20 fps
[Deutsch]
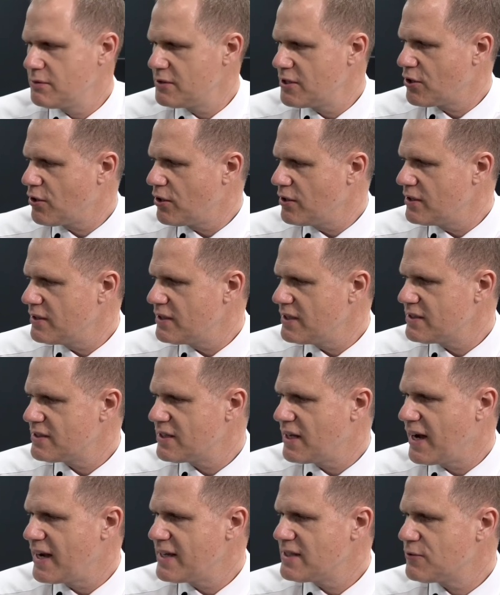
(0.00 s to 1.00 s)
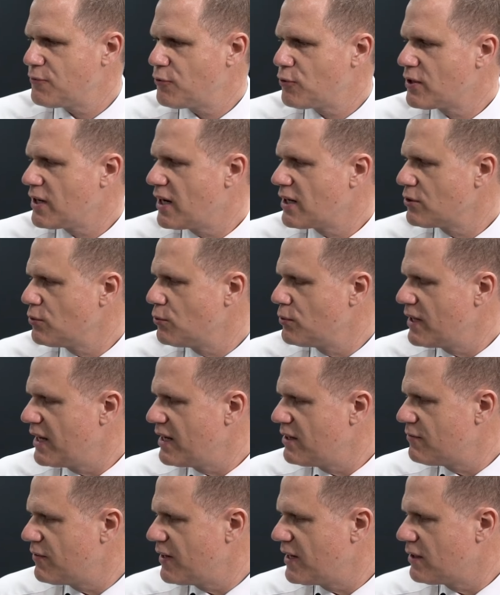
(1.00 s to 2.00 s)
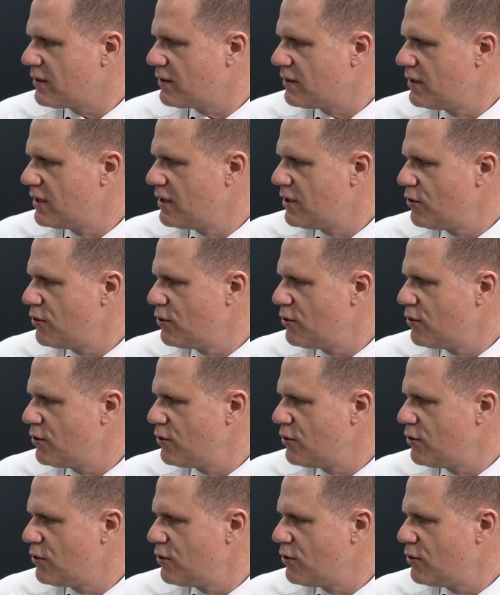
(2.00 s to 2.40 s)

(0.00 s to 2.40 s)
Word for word: Sie können diesen Heizvorgang nun entweder